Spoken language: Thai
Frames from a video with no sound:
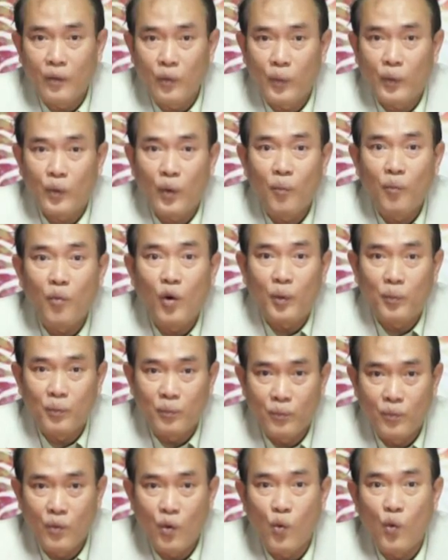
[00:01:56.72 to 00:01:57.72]
อุปสมบท
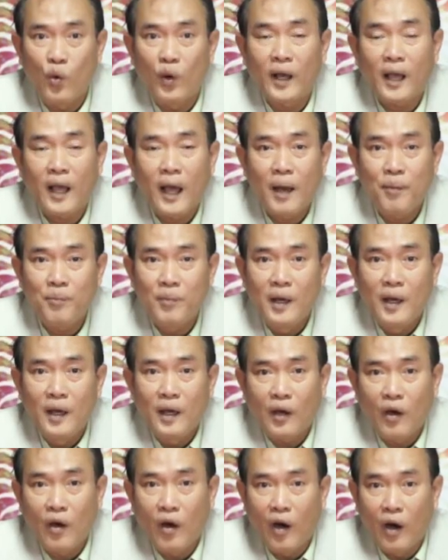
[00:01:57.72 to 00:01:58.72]
หมู่นะครับ
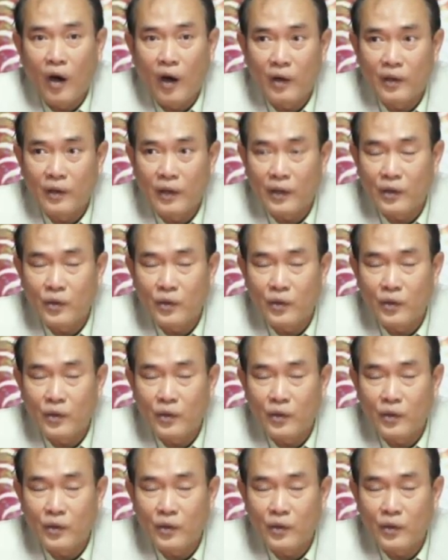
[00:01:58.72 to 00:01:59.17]
ก็ใน